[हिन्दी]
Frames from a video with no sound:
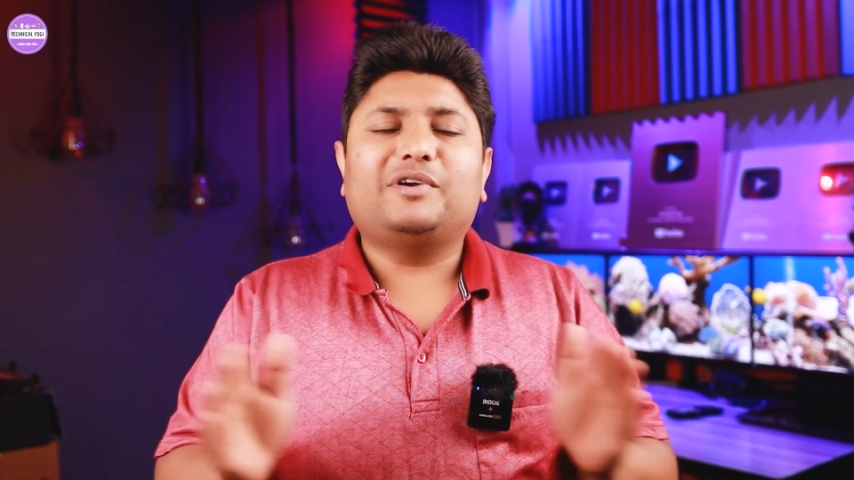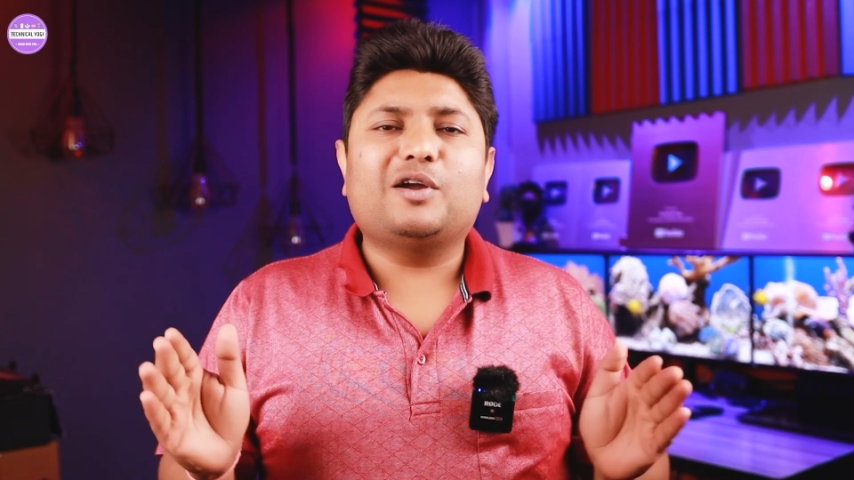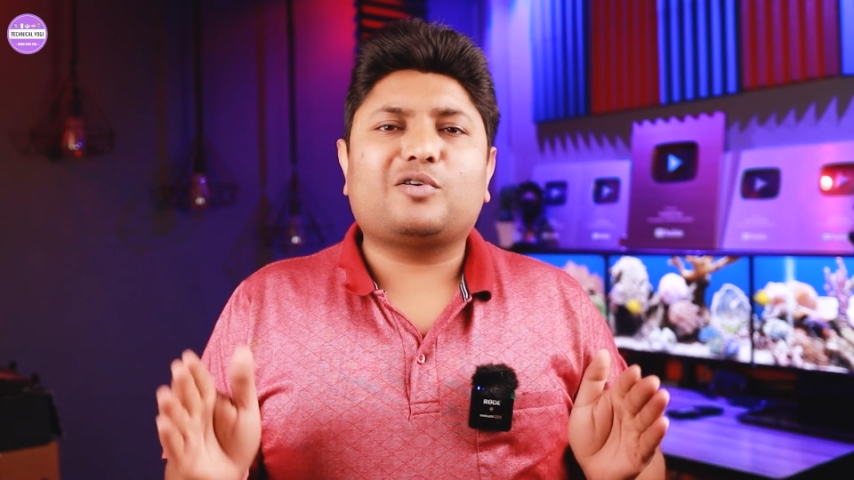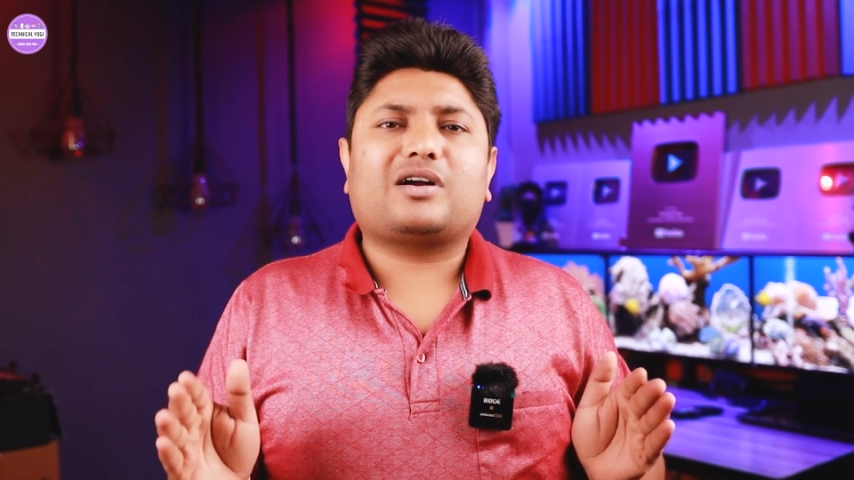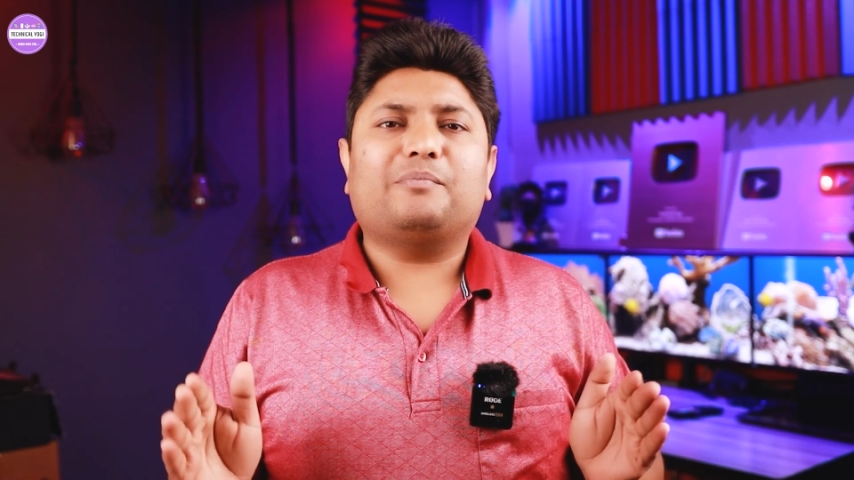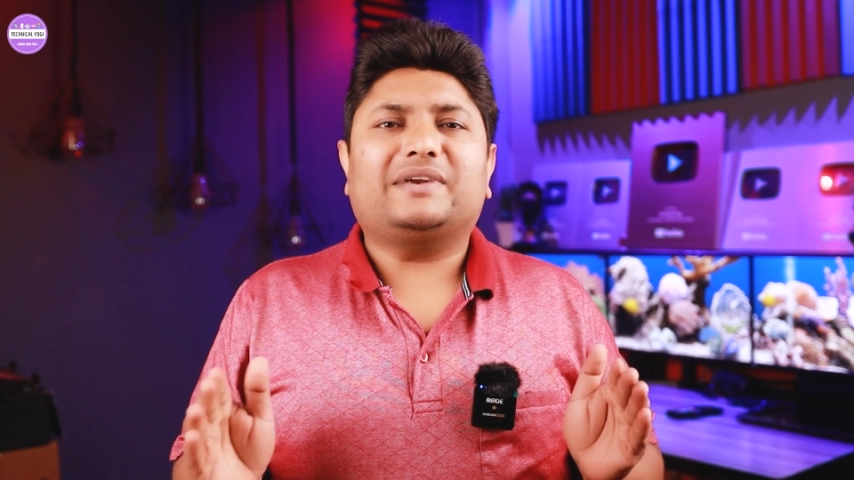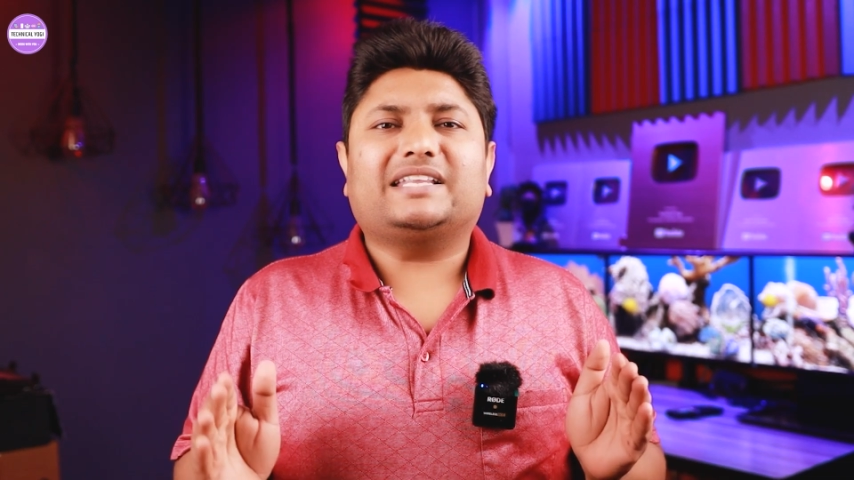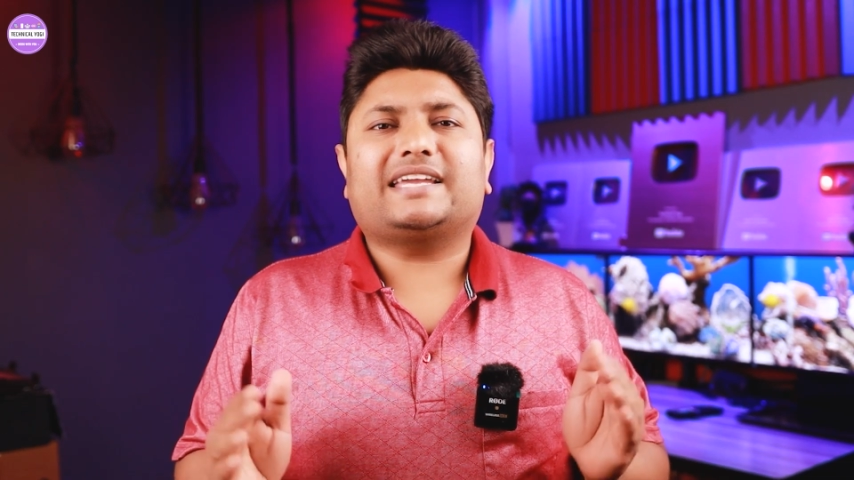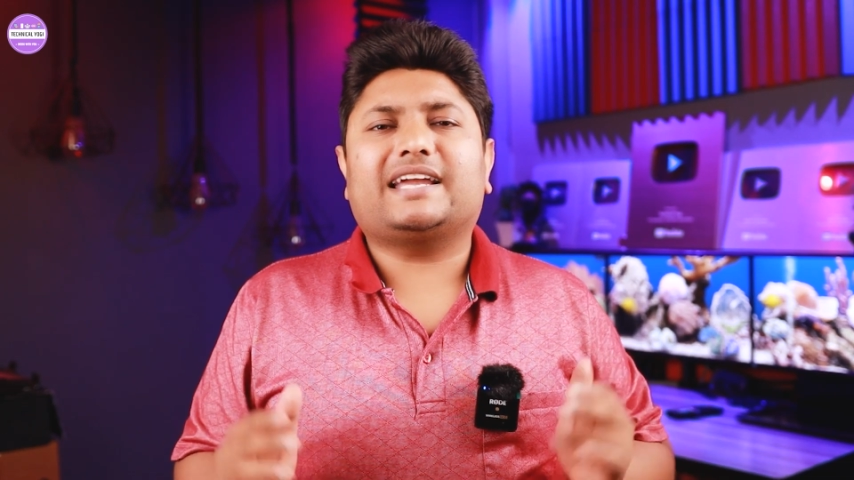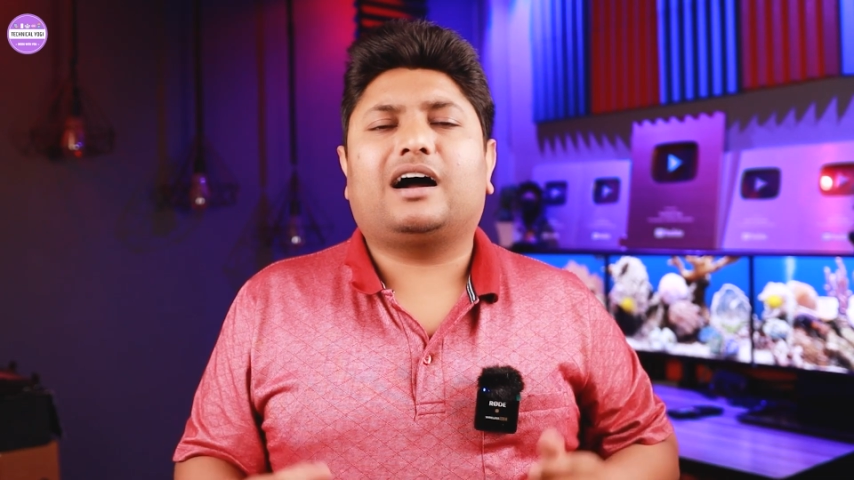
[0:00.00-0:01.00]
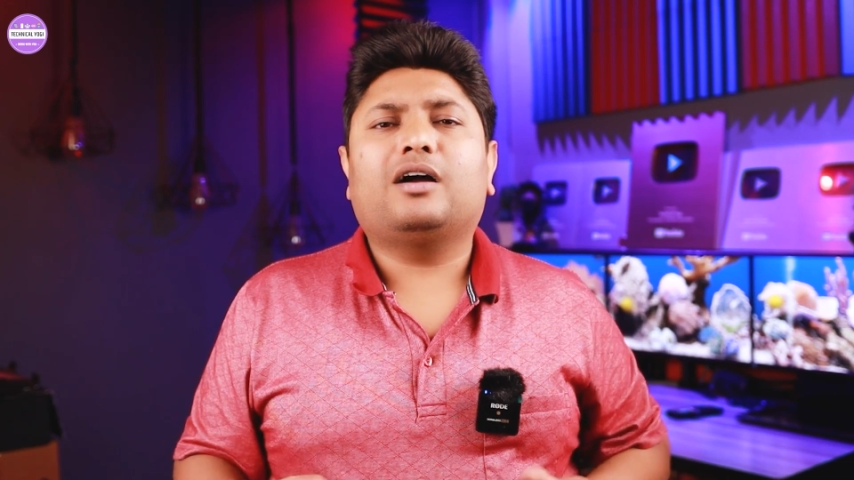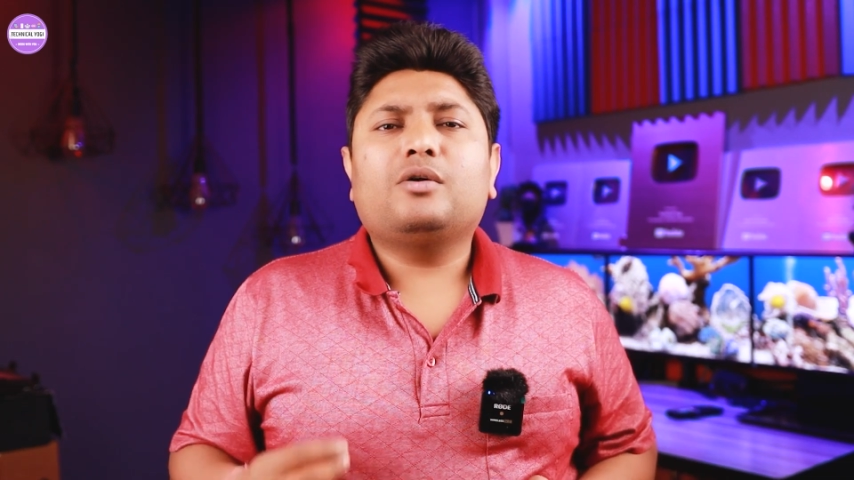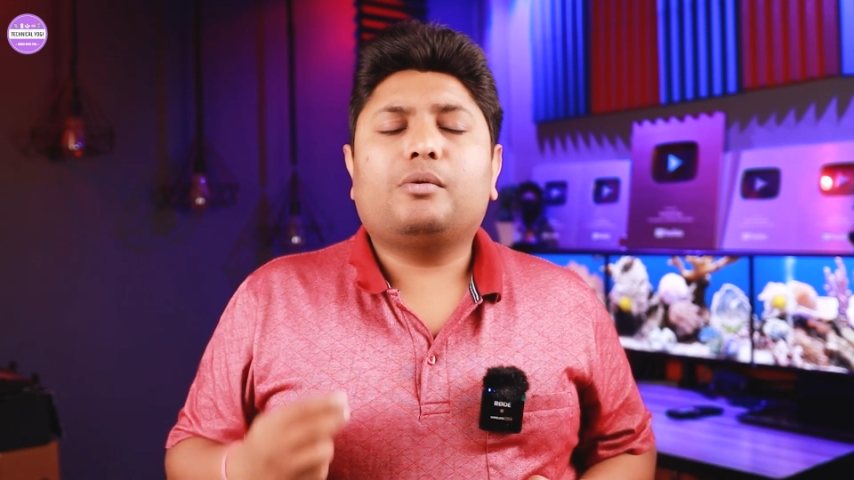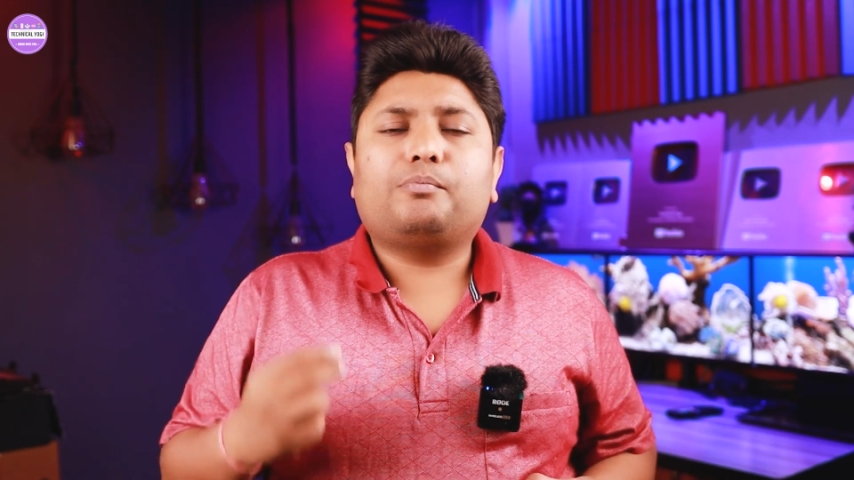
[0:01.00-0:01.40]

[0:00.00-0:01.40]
वीडियो को कंप्लीट देखेगा